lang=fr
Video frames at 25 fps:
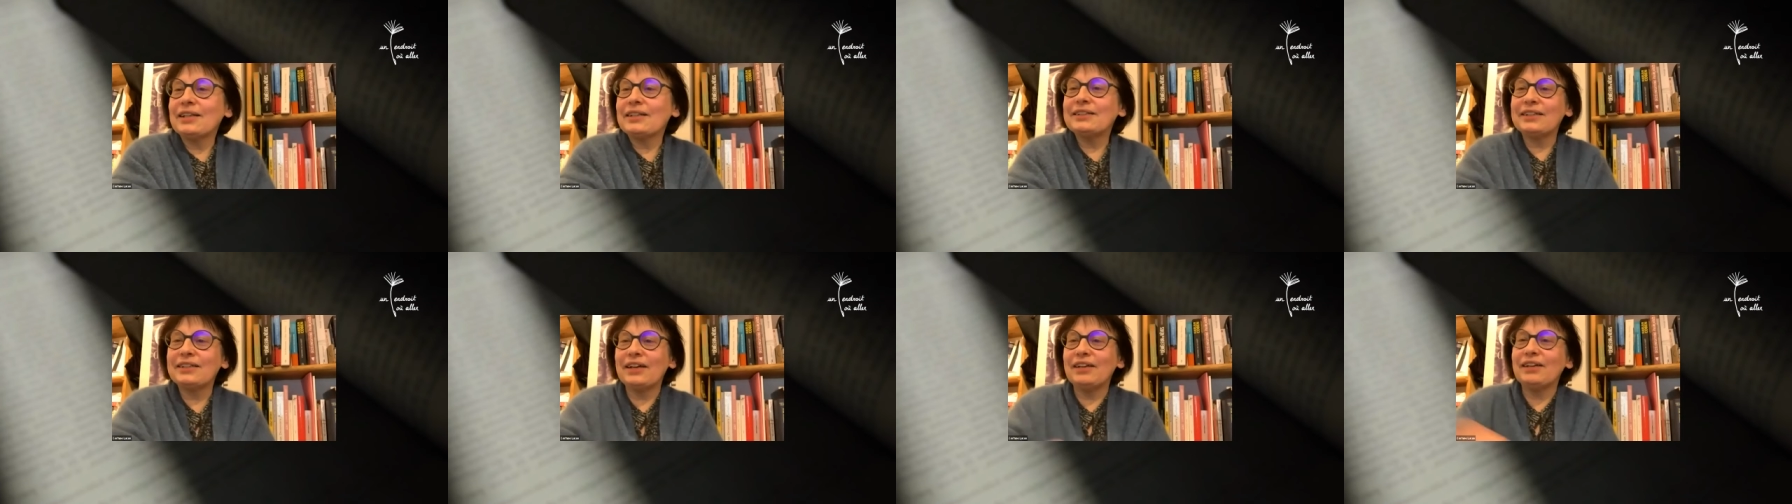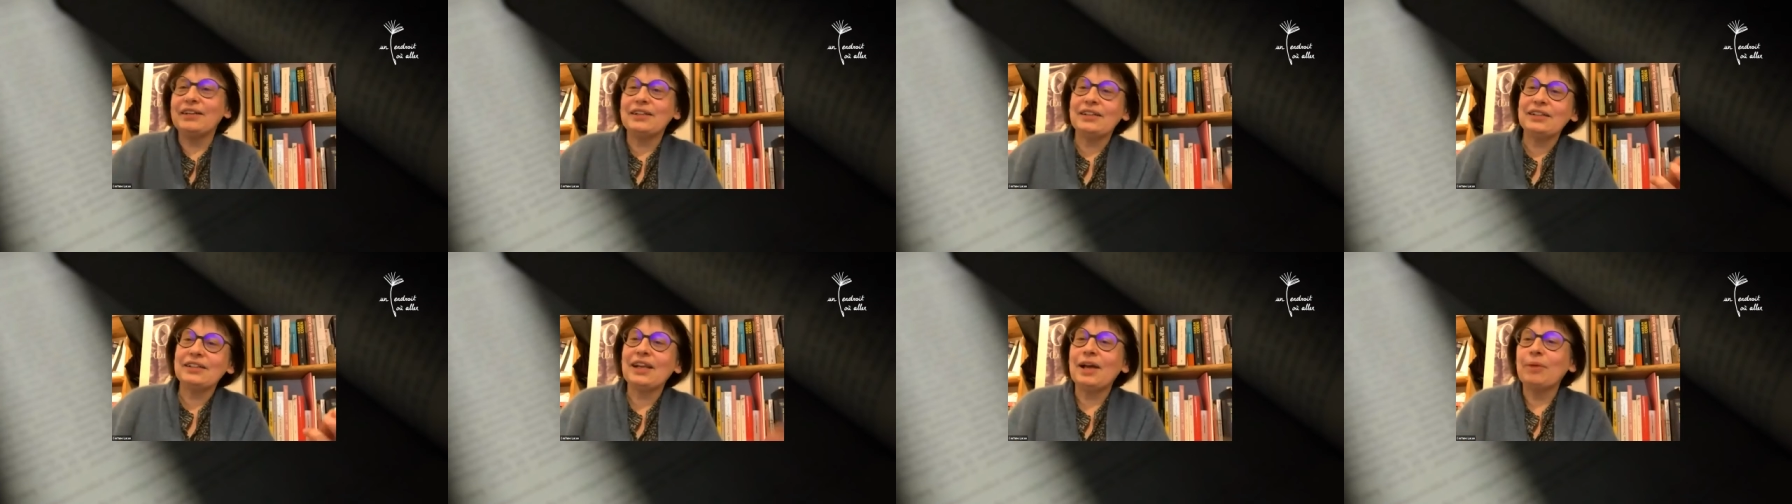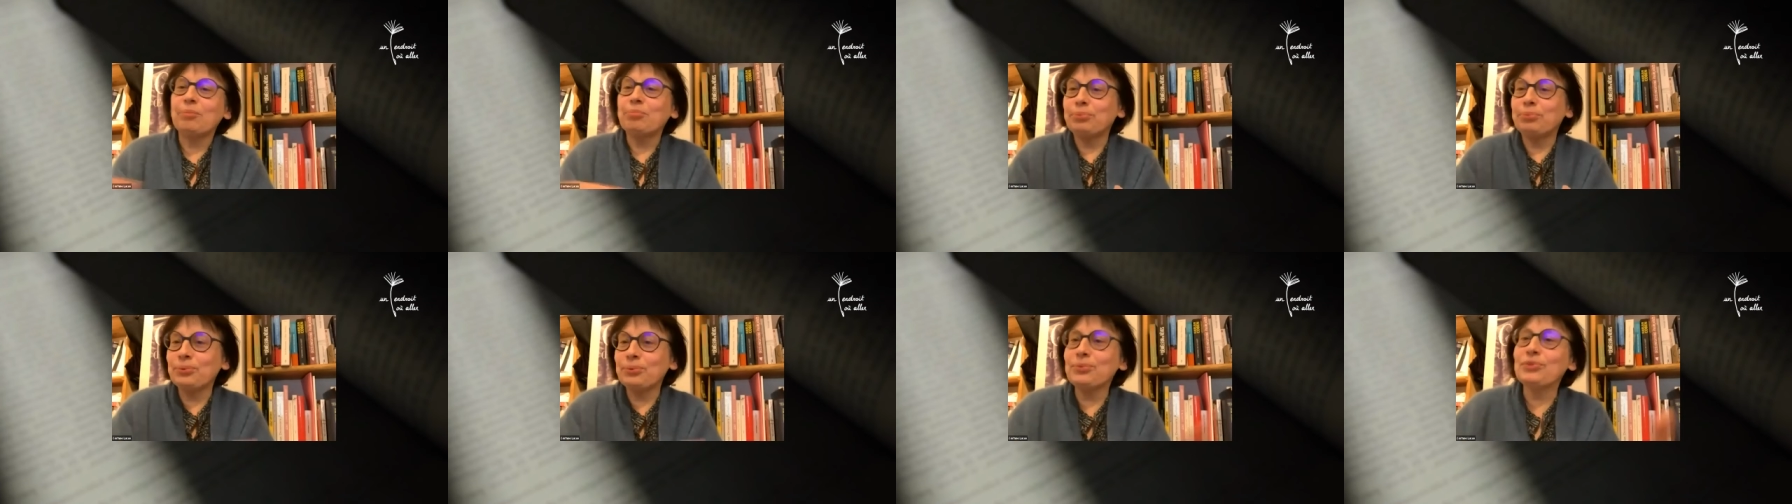ça la
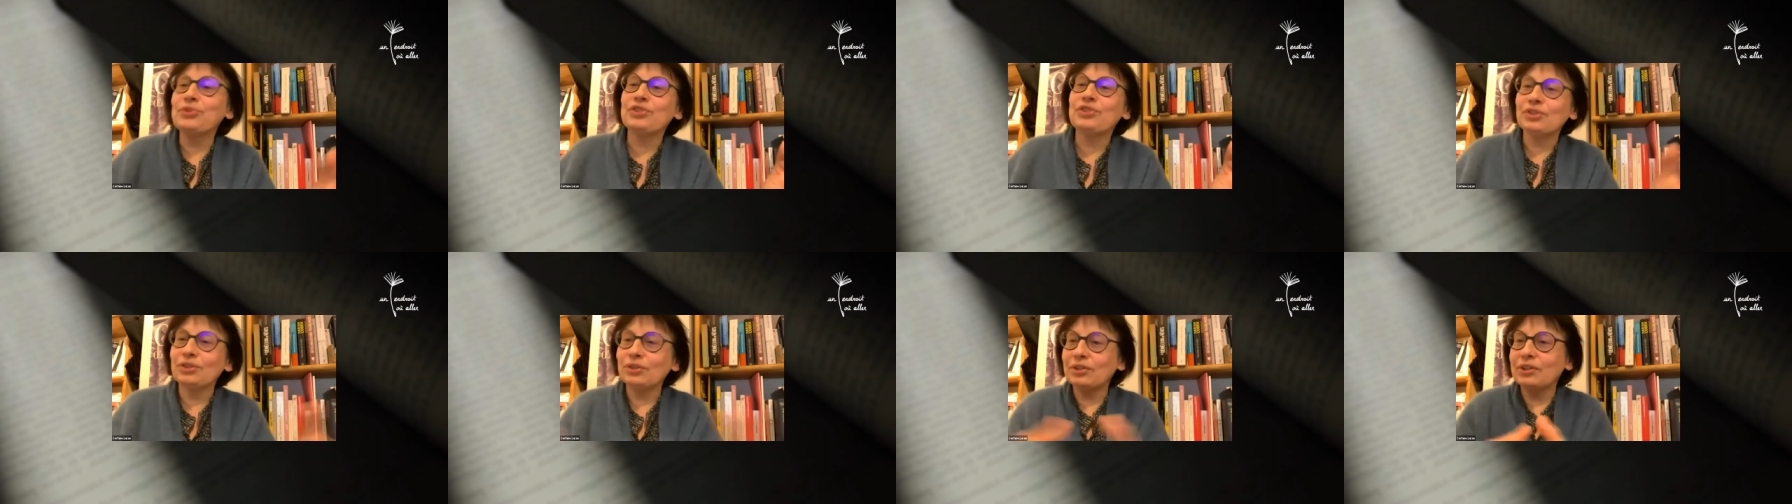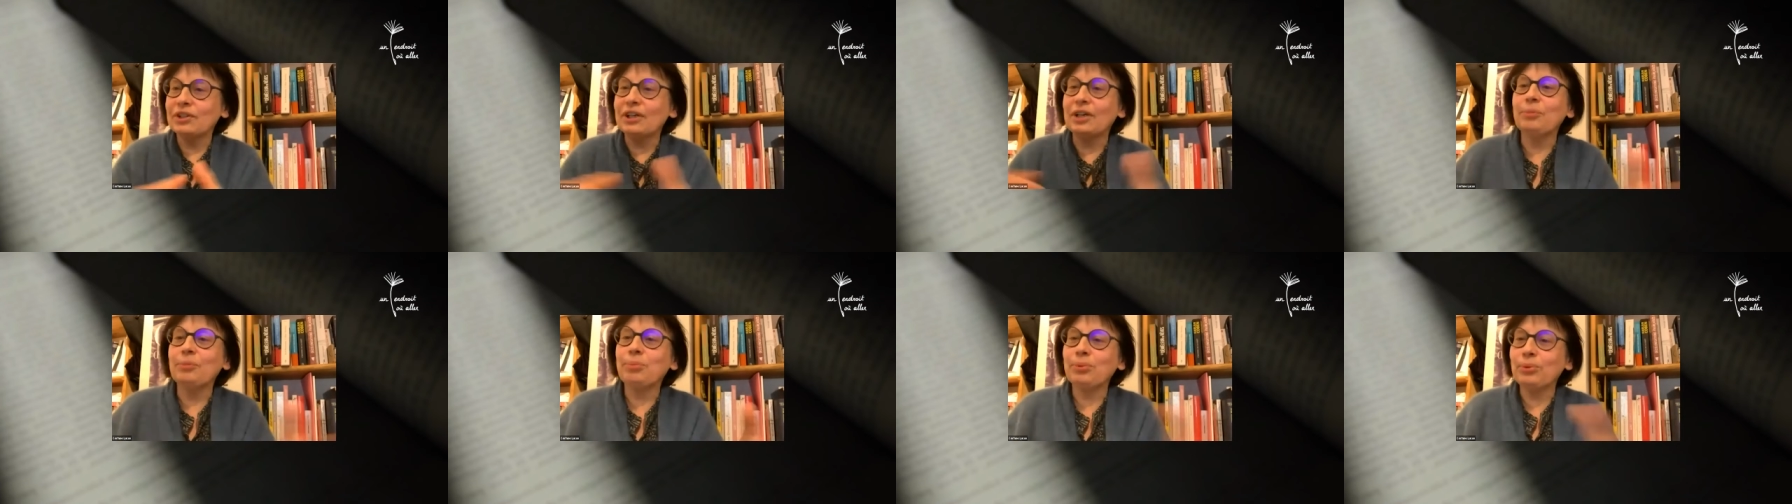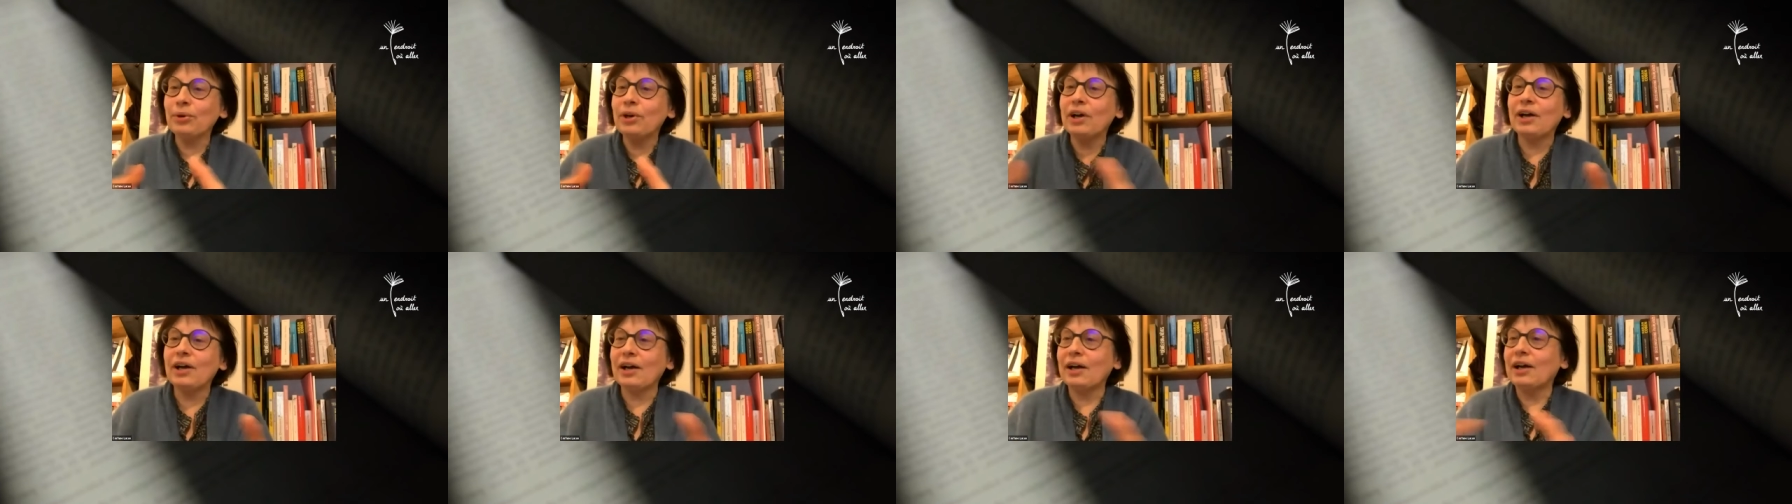pousse euh, un
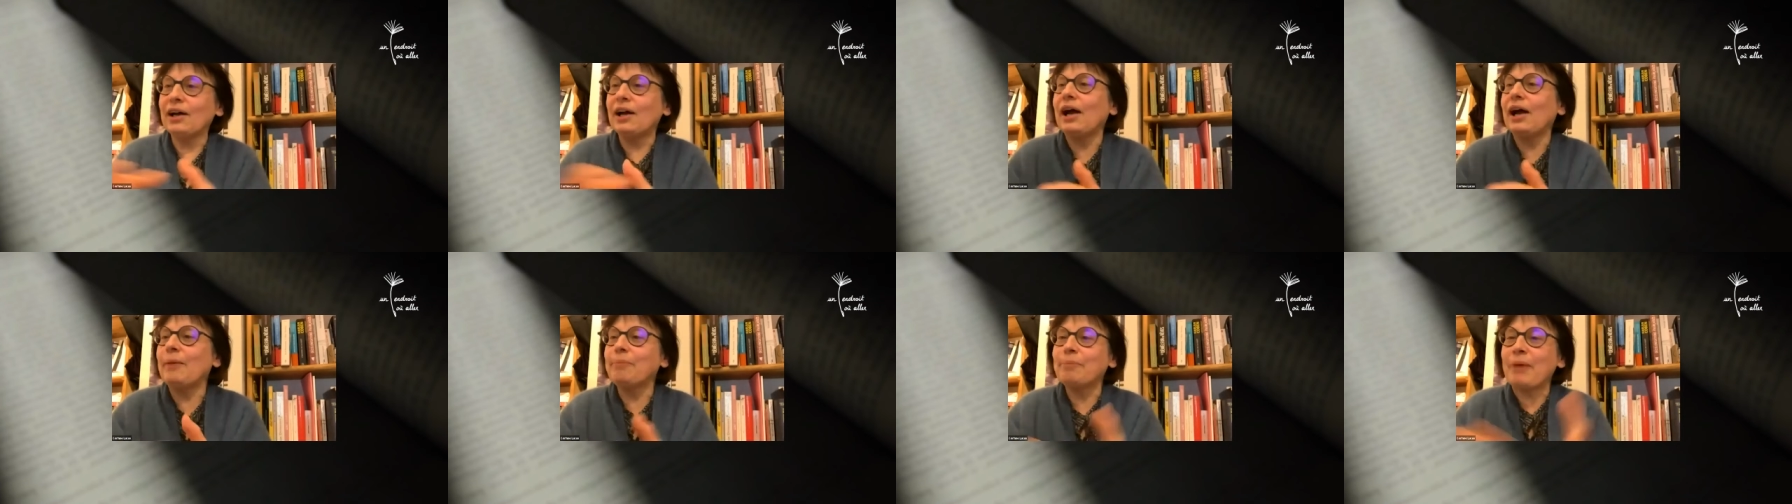peu à,